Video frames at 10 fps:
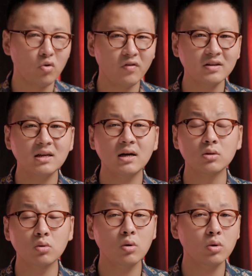我发现
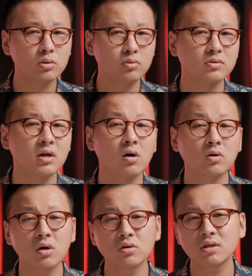很多人会吐槽
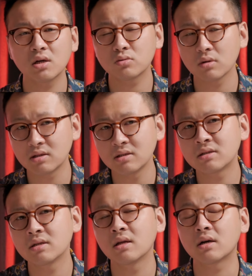高像素的机
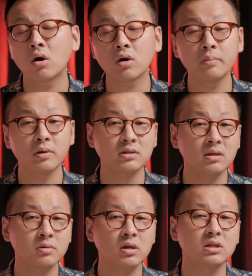身的高感表
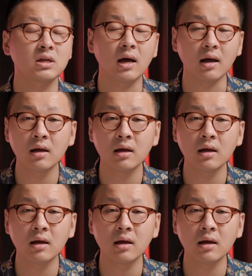现比较差，